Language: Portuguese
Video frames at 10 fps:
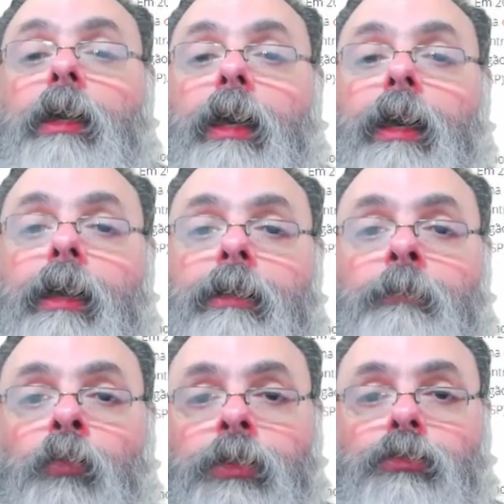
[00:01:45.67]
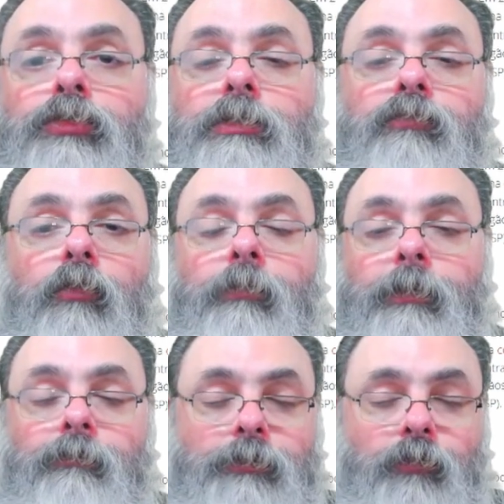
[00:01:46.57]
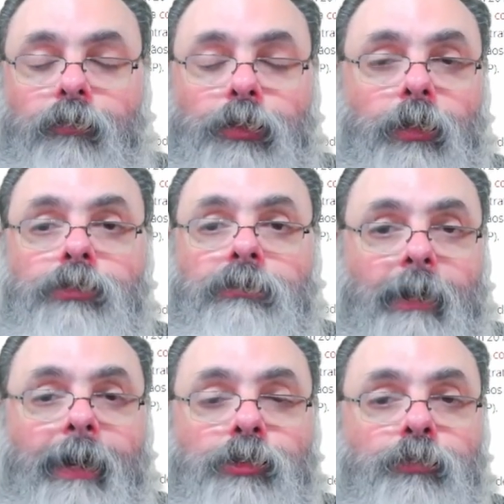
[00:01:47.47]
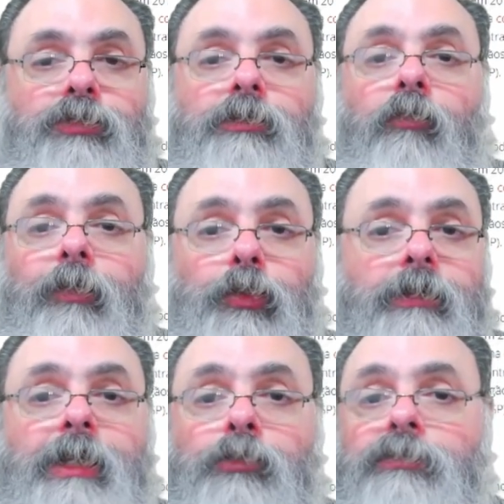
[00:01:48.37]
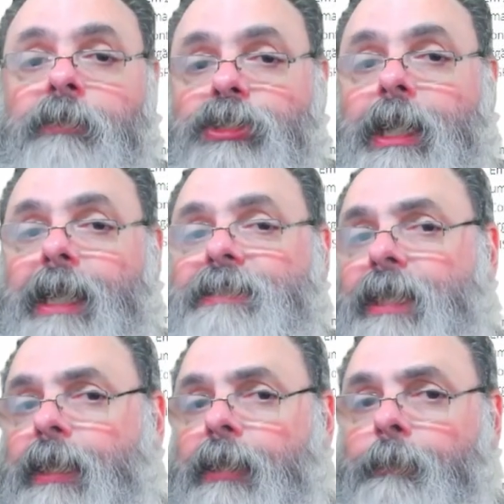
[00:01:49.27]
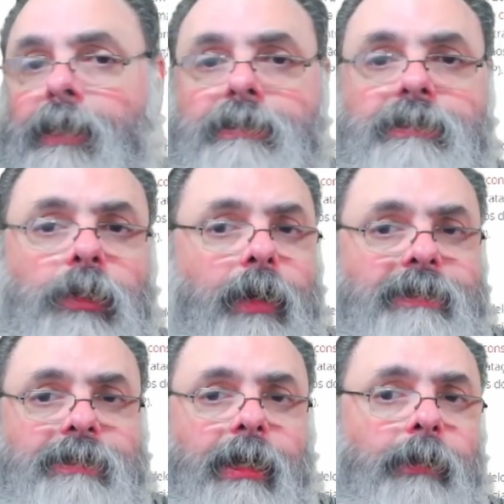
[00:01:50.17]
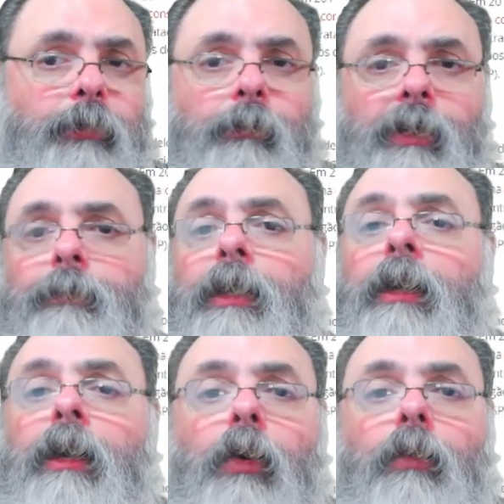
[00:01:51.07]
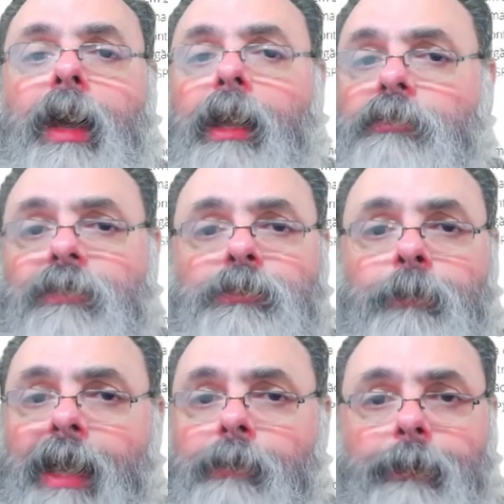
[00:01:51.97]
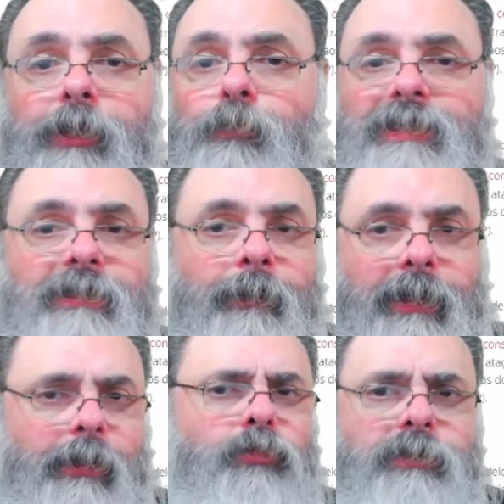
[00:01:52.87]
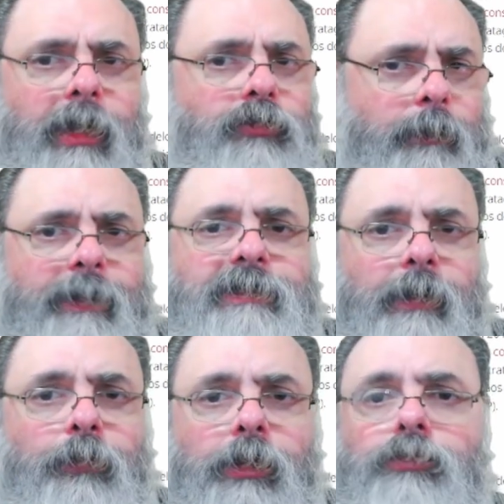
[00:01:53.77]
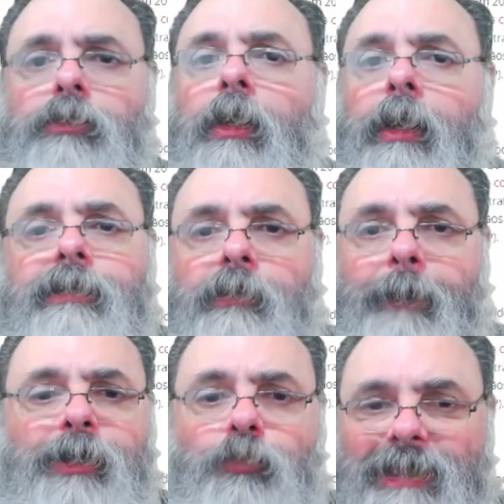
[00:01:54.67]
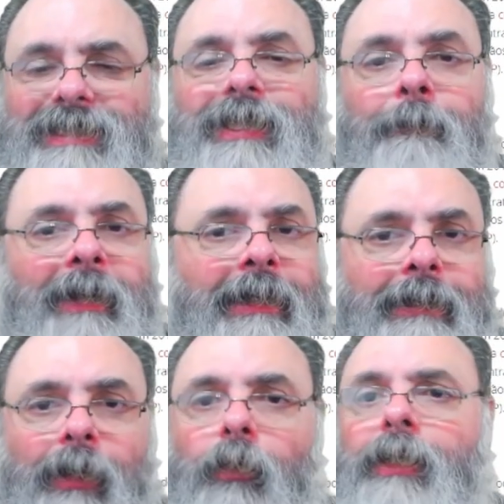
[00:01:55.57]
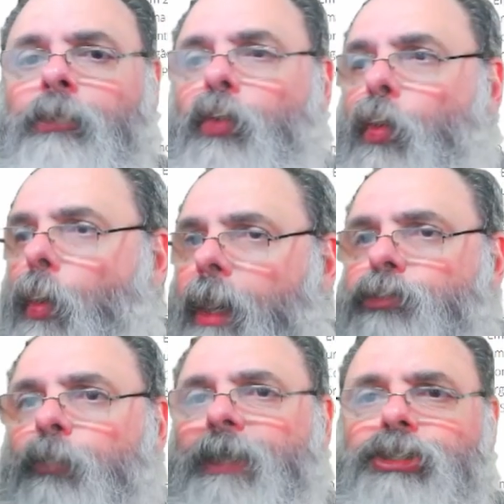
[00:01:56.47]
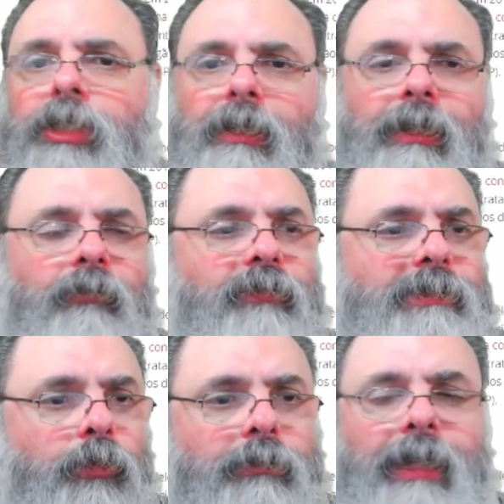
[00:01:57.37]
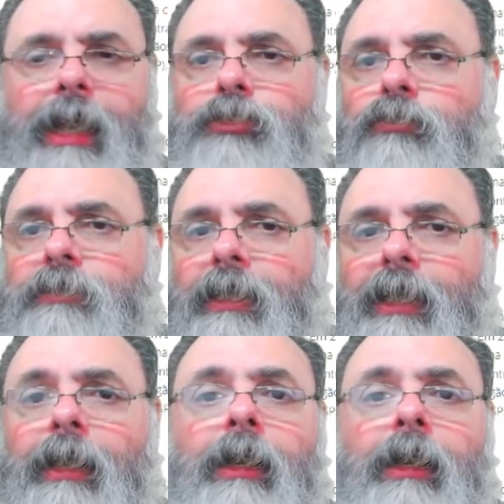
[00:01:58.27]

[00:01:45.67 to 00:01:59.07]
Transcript: é, em muitos desenvolvedores, no trabalho de muitos desenvolvedores, que é justamente caçar aquele bugzinho, caçar aquele problema. O cara às vezes perde uma semana. Eu sei, eu já passei por isso. Você perde uma semana olhando o código, mexendo aqui, fazendo teste, não sei o que lá,